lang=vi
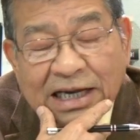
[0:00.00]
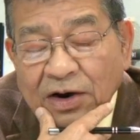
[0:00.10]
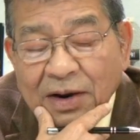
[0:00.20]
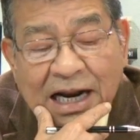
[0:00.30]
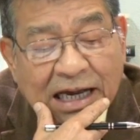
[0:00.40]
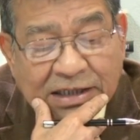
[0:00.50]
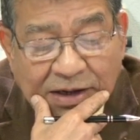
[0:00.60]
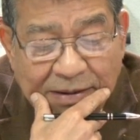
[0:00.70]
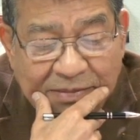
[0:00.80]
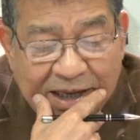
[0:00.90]
trẻ con hàng
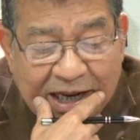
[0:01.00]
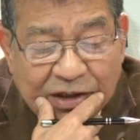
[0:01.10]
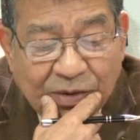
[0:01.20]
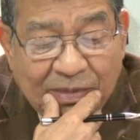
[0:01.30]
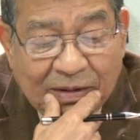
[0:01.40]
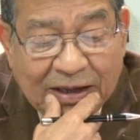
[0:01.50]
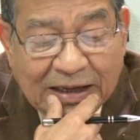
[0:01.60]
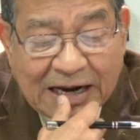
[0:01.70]
xóm thì nên chuẩn bị như thế